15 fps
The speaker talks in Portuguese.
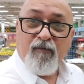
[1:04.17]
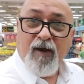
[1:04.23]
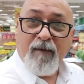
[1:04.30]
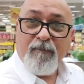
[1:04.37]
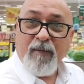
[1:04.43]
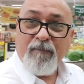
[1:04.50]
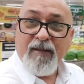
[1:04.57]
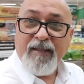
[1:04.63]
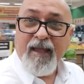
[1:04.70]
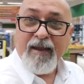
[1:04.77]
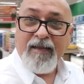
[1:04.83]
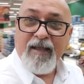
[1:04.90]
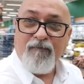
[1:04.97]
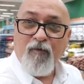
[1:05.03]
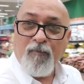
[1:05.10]
eu vou lá para a
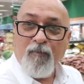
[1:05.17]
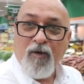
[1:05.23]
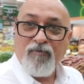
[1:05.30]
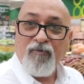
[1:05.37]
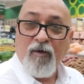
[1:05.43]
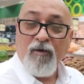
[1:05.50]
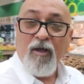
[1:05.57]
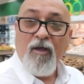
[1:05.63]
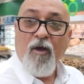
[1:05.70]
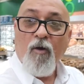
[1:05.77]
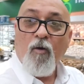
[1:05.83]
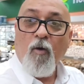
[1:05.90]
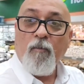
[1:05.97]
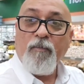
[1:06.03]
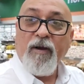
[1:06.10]
padaria, vou para o açougue,
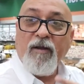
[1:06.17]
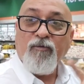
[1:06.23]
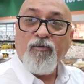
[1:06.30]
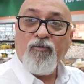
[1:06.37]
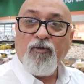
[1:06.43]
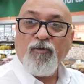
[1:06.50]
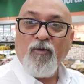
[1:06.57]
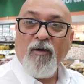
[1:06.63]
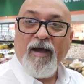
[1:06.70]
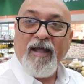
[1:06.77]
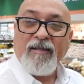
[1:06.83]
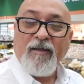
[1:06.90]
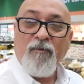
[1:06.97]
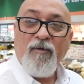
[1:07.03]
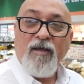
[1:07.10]
comprando tudo com
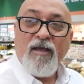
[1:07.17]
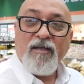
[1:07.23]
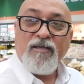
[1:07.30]
cartão,